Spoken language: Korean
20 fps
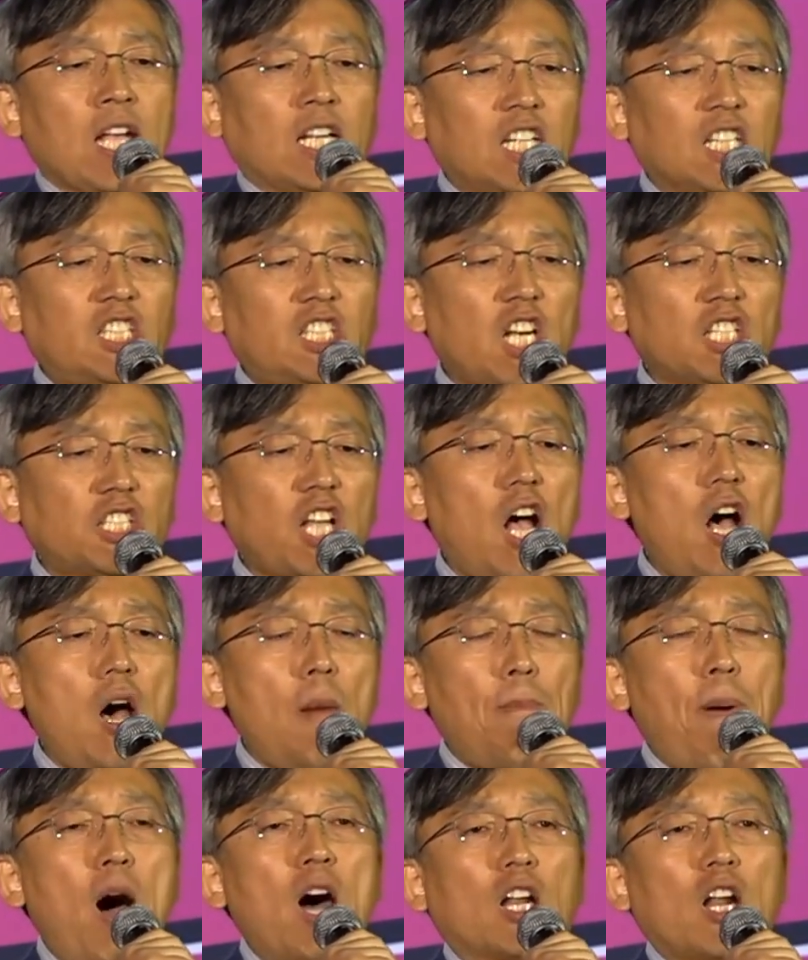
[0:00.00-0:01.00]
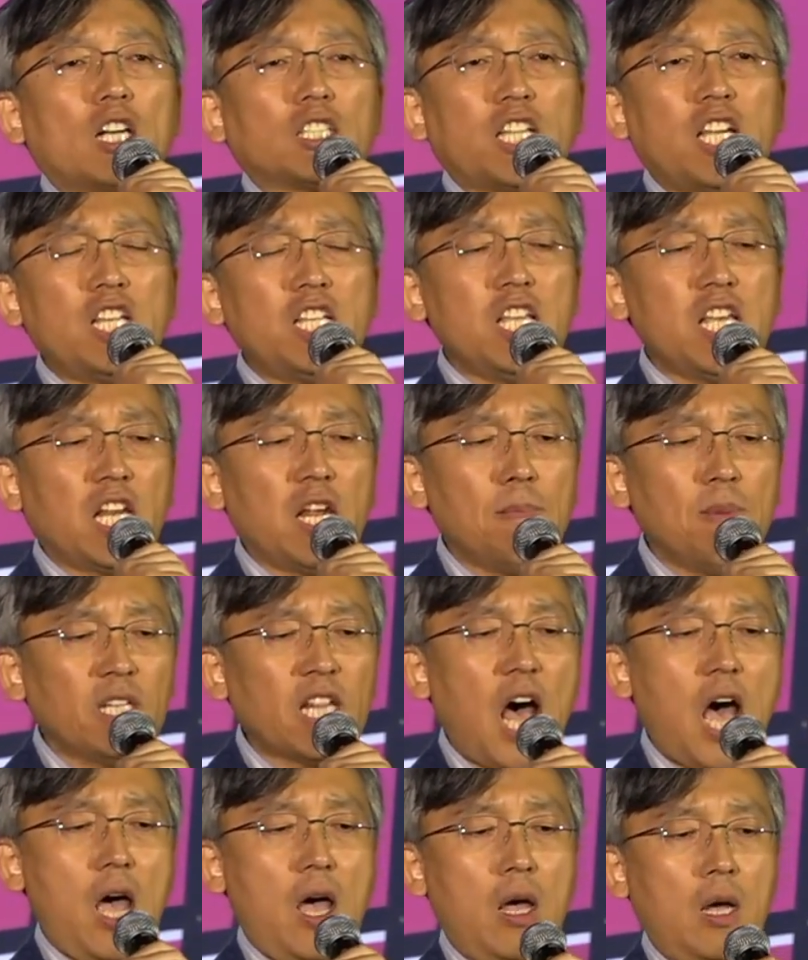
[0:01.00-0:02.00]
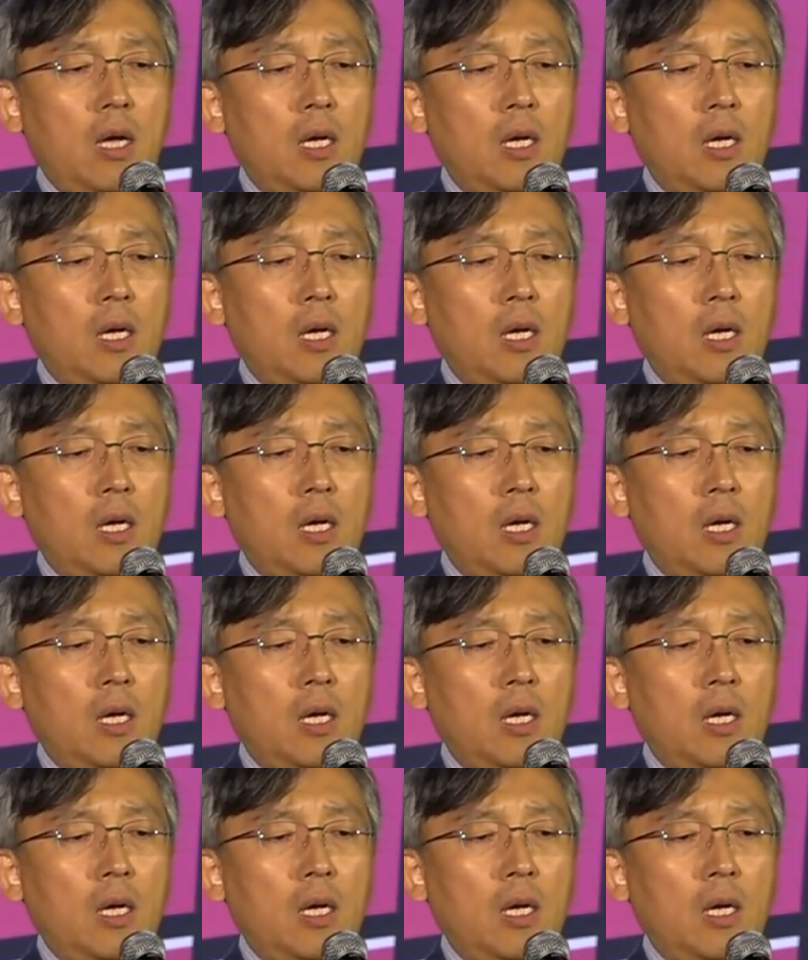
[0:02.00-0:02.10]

그쳐서 벌어진 일입니다.